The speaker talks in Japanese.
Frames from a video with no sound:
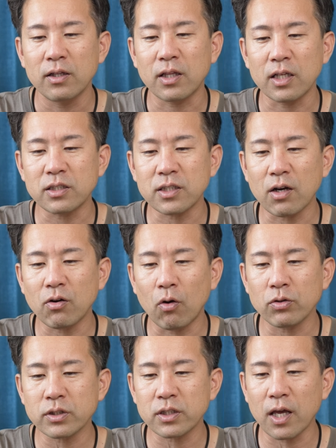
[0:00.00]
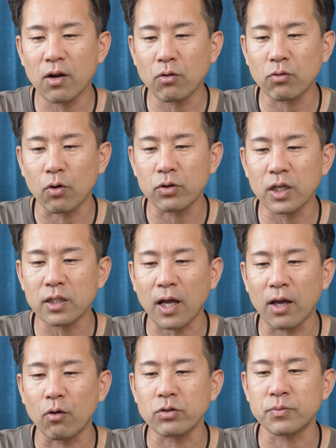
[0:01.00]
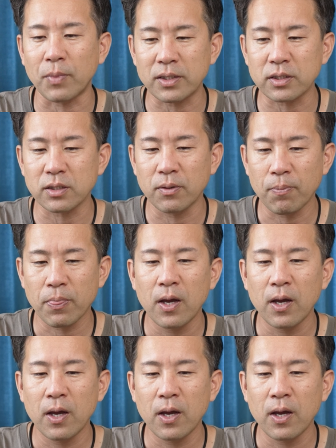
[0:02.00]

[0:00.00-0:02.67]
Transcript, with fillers: デジタル音声録音に対応します。